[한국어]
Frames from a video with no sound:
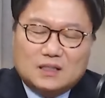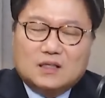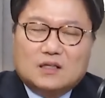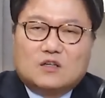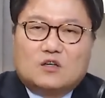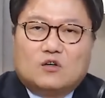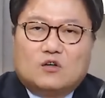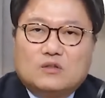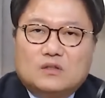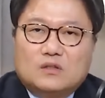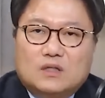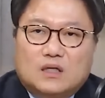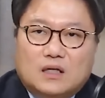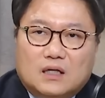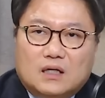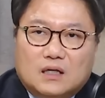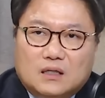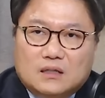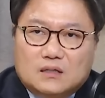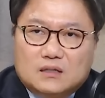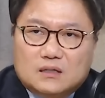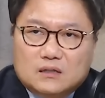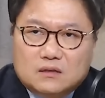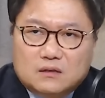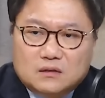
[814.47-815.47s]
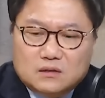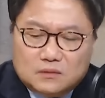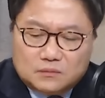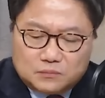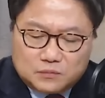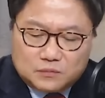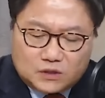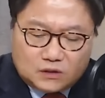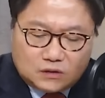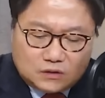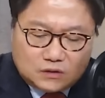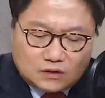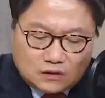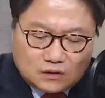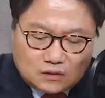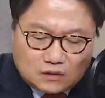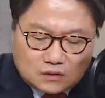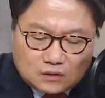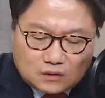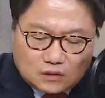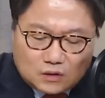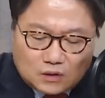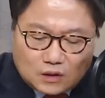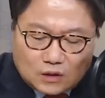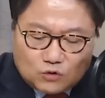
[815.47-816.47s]
그런데 지금
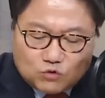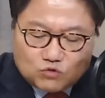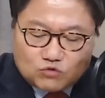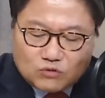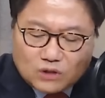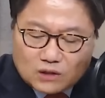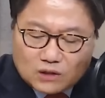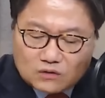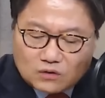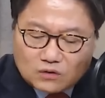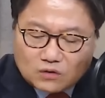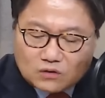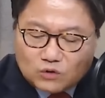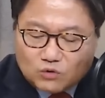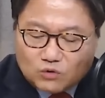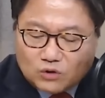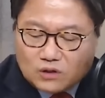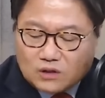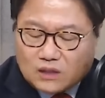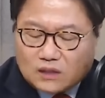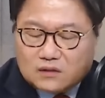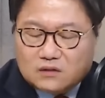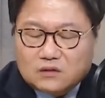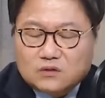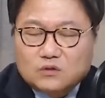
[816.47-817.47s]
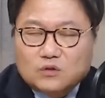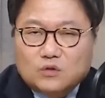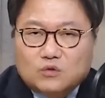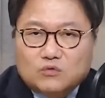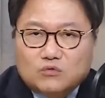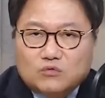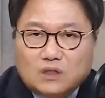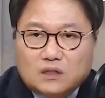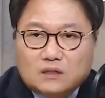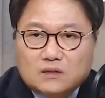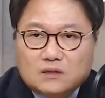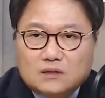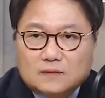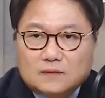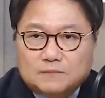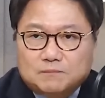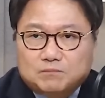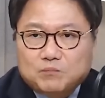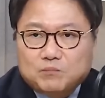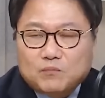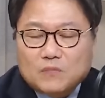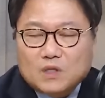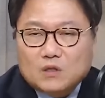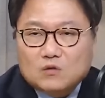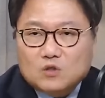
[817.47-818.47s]
그 윤관석 의원 같은 경우에는
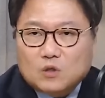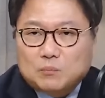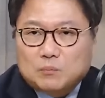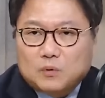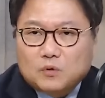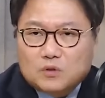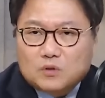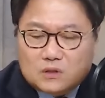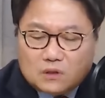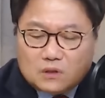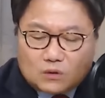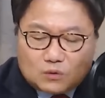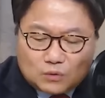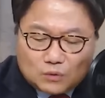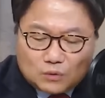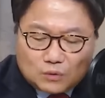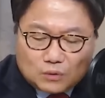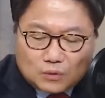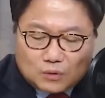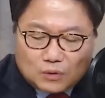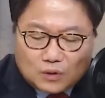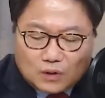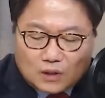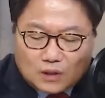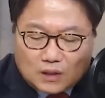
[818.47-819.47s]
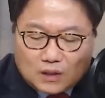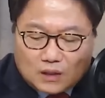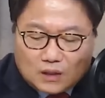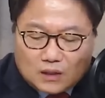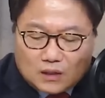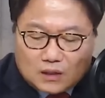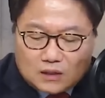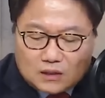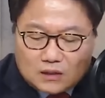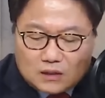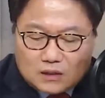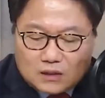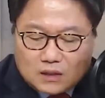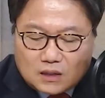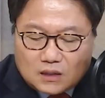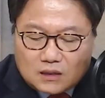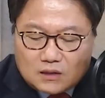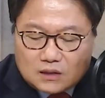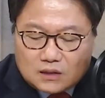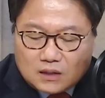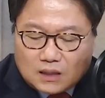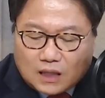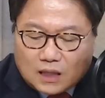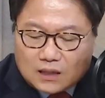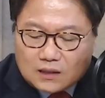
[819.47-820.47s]
첫 번째로 이게
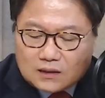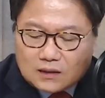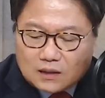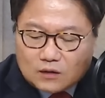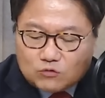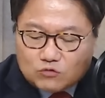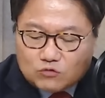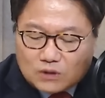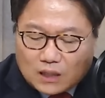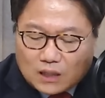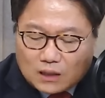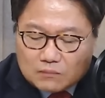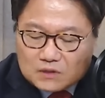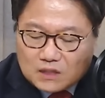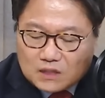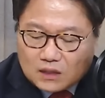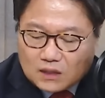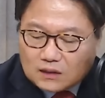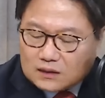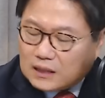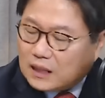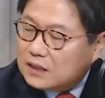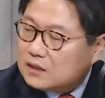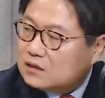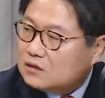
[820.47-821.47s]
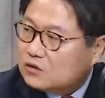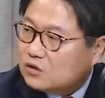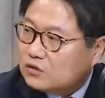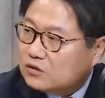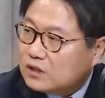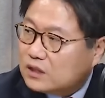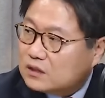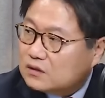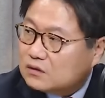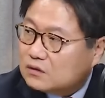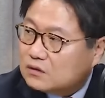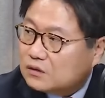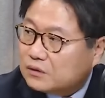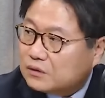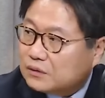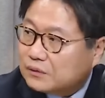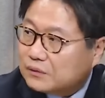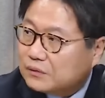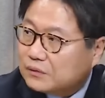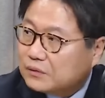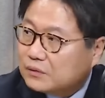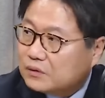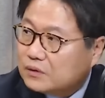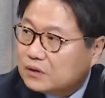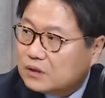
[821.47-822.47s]
이제 강내구 감사가 다 인정을 했어요.
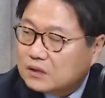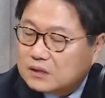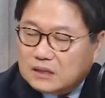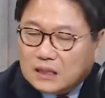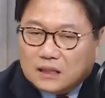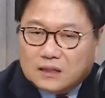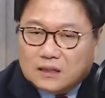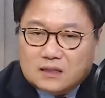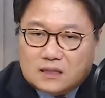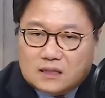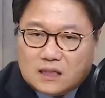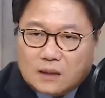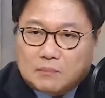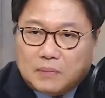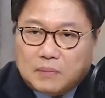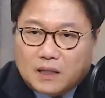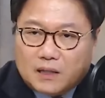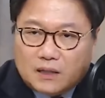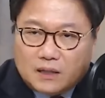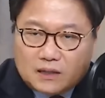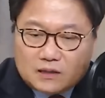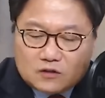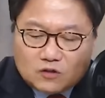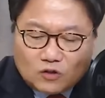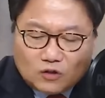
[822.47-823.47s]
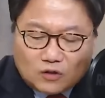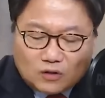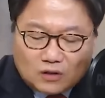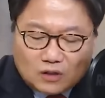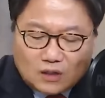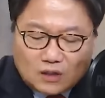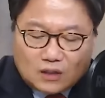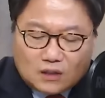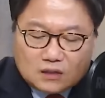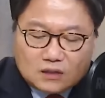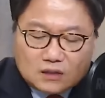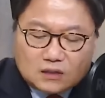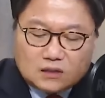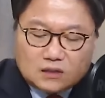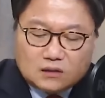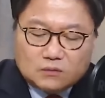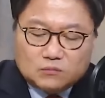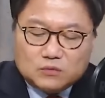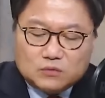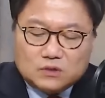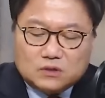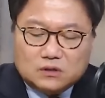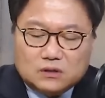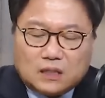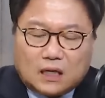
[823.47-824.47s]
그렇죠. 자기 재판에서 네.
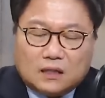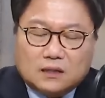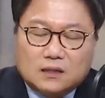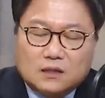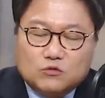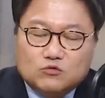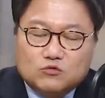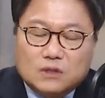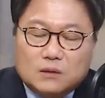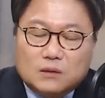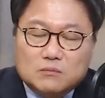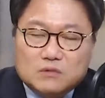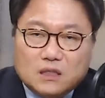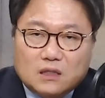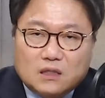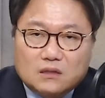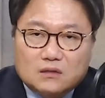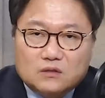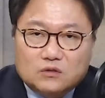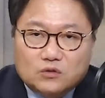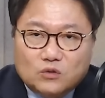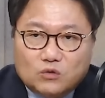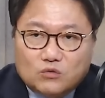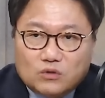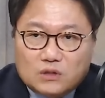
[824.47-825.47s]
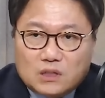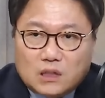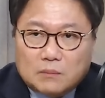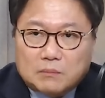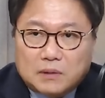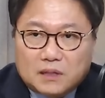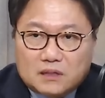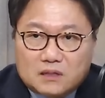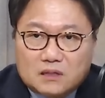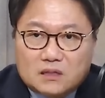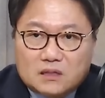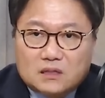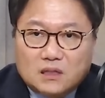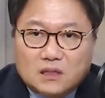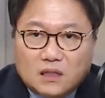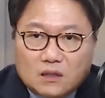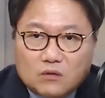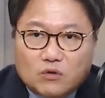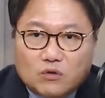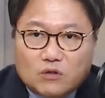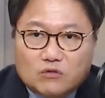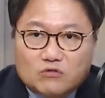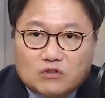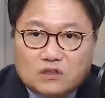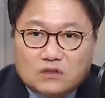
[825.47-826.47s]
지금 그 강내구 감사 같은 경우에 재판이
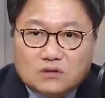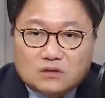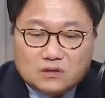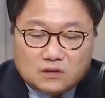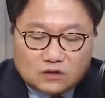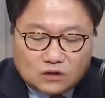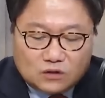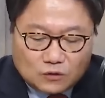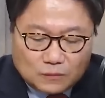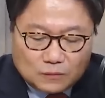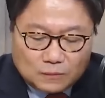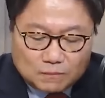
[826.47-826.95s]
진행되고 있거든요.